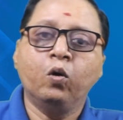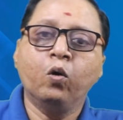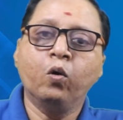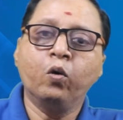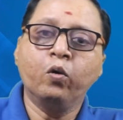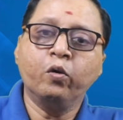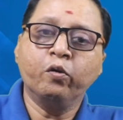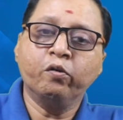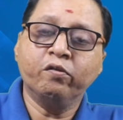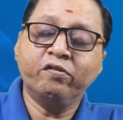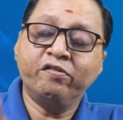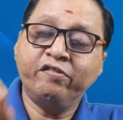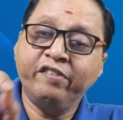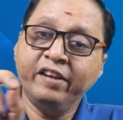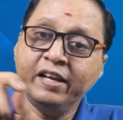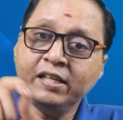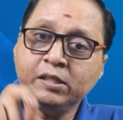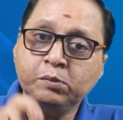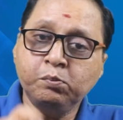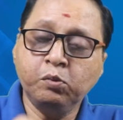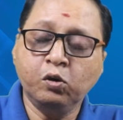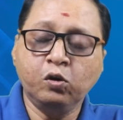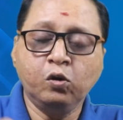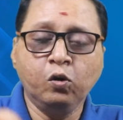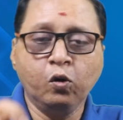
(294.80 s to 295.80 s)
ஒரு
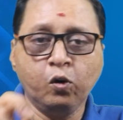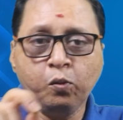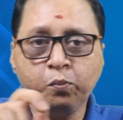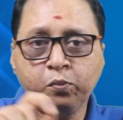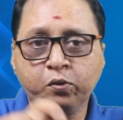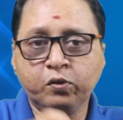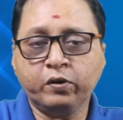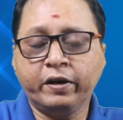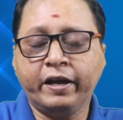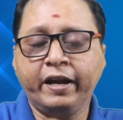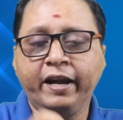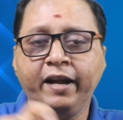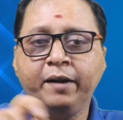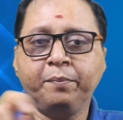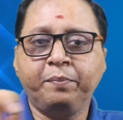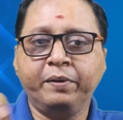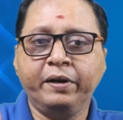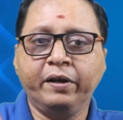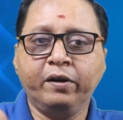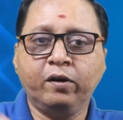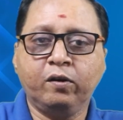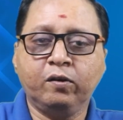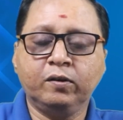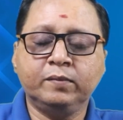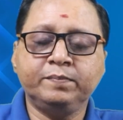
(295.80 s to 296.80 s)
ஃபேஸ்புக் குரூப்பும் க்ரியேட்
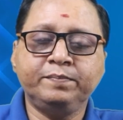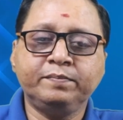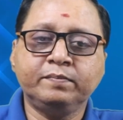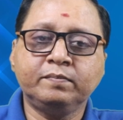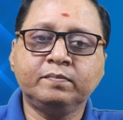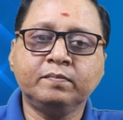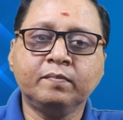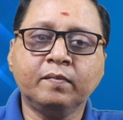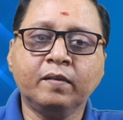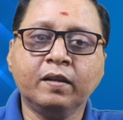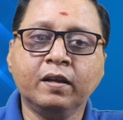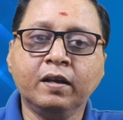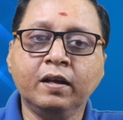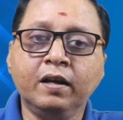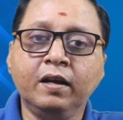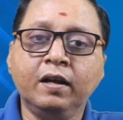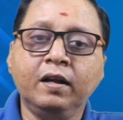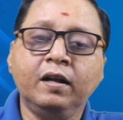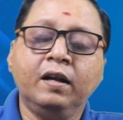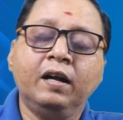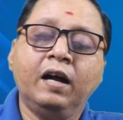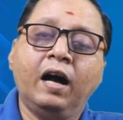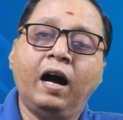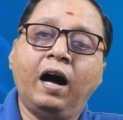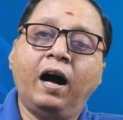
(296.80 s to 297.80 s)
பண்ணியிருக்கோம்
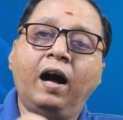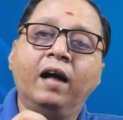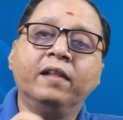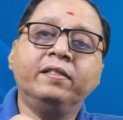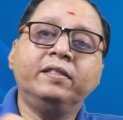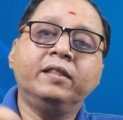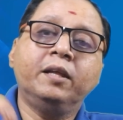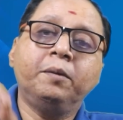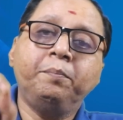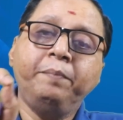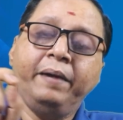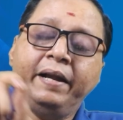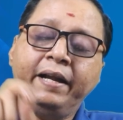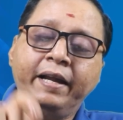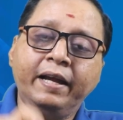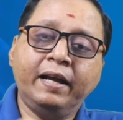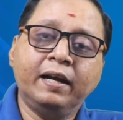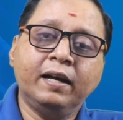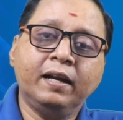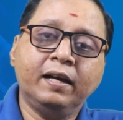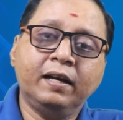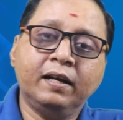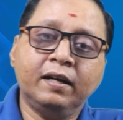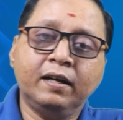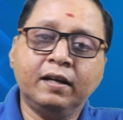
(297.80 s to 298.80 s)
அந்த
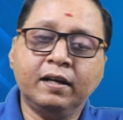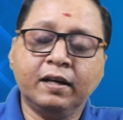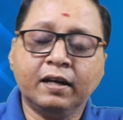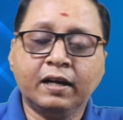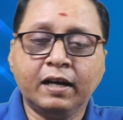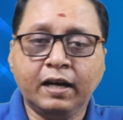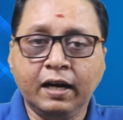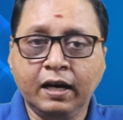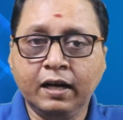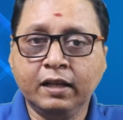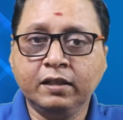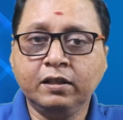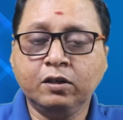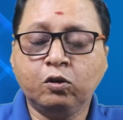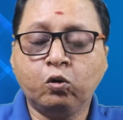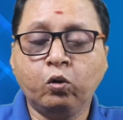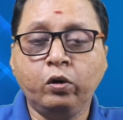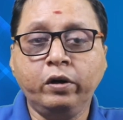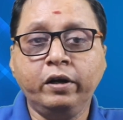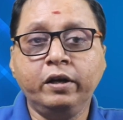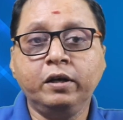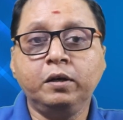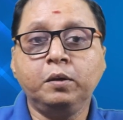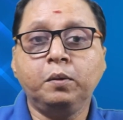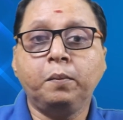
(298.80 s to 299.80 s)
மீட்டிங்கில் கலந்து
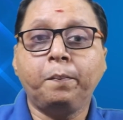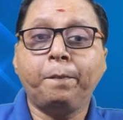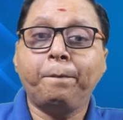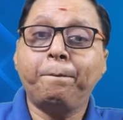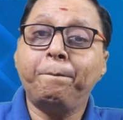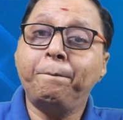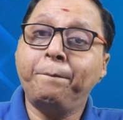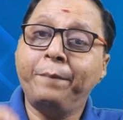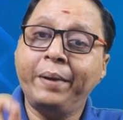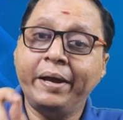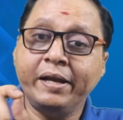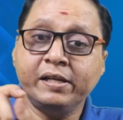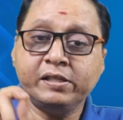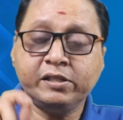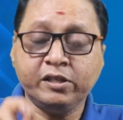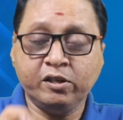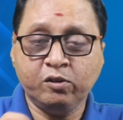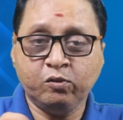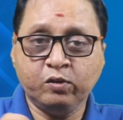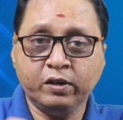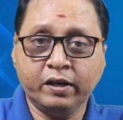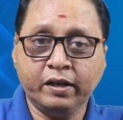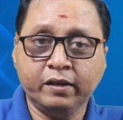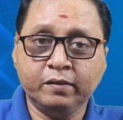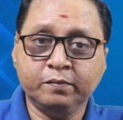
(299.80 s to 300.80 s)
கொண்டு
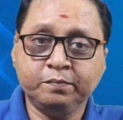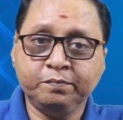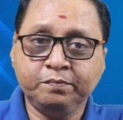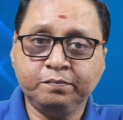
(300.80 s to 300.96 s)
பேசினவங்க